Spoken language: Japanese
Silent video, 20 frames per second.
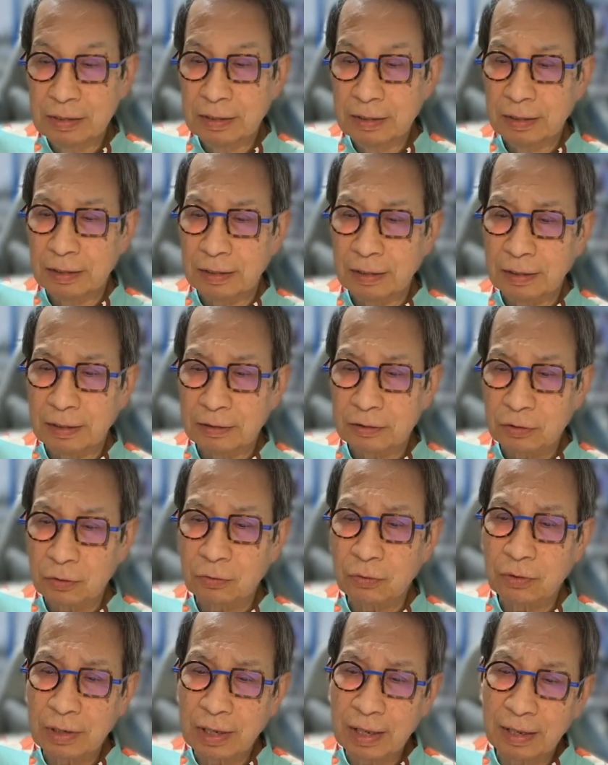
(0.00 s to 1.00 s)
えー、そ
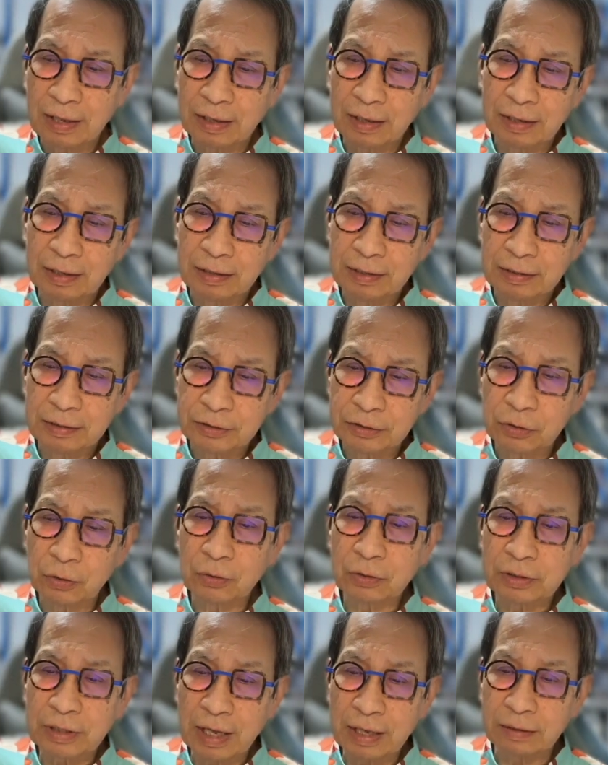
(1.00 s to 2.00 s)
のね、
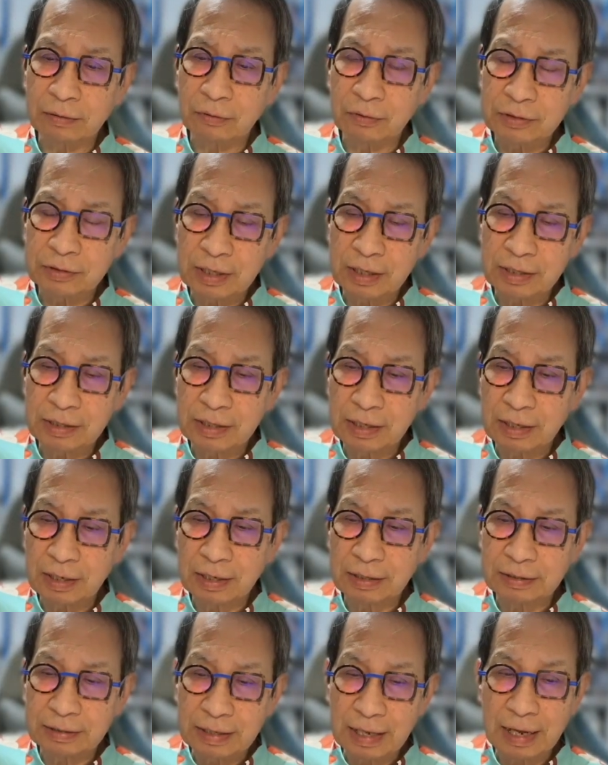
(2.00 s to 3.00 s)
招待をしていただ
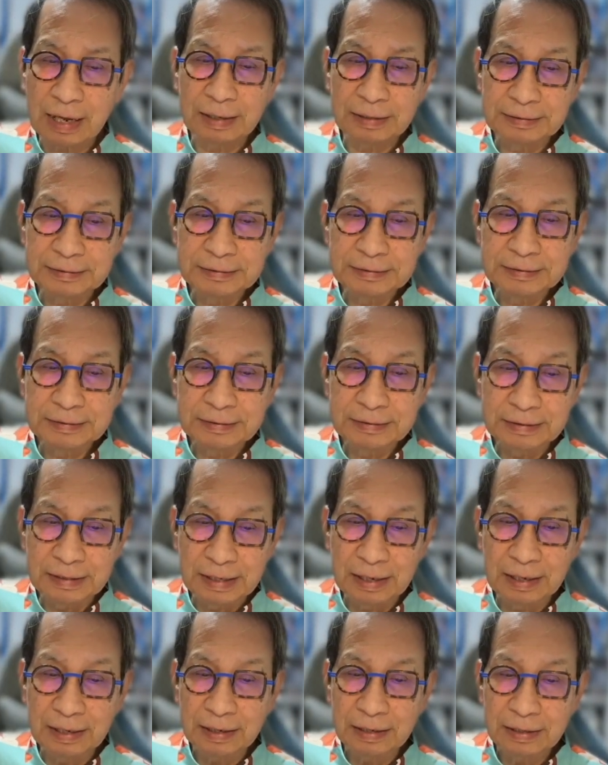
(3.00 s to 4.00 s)
いた
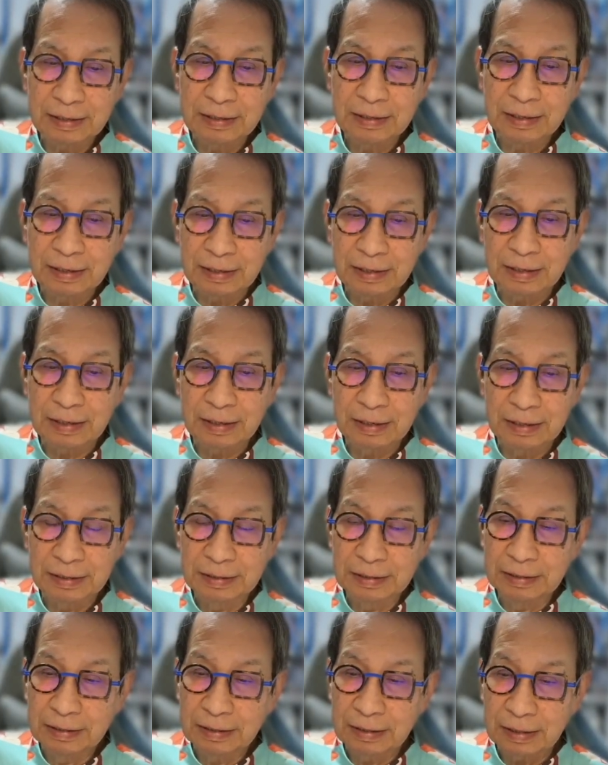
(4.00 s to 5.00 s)
ね、え
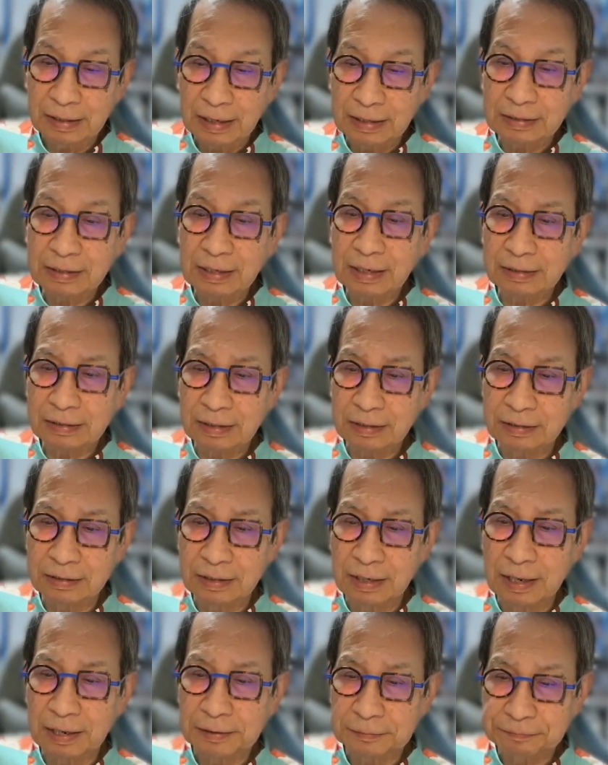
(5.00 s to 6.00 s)
方々に
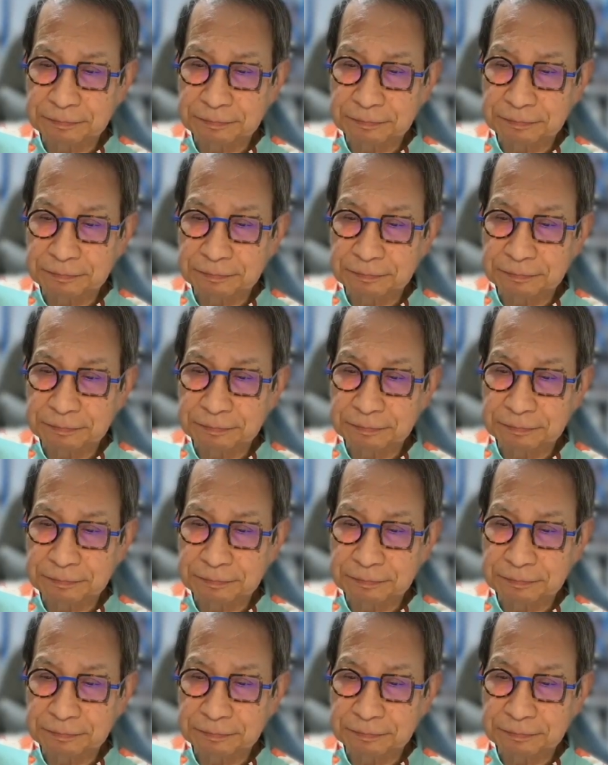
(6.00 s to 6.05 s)
ね、